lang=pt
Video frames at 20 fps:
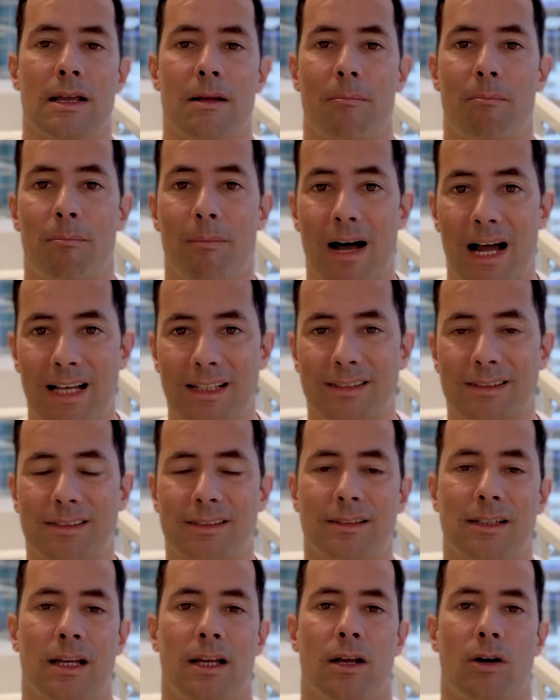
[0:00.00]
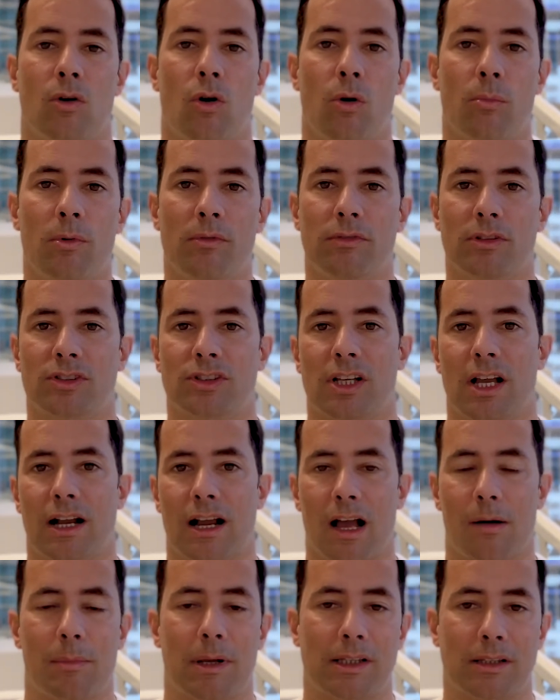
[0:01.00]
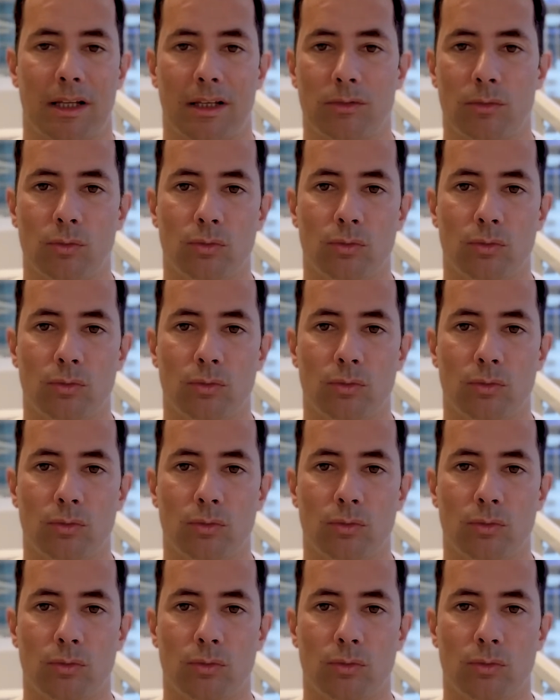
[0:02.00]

Mas, como você acaba tendo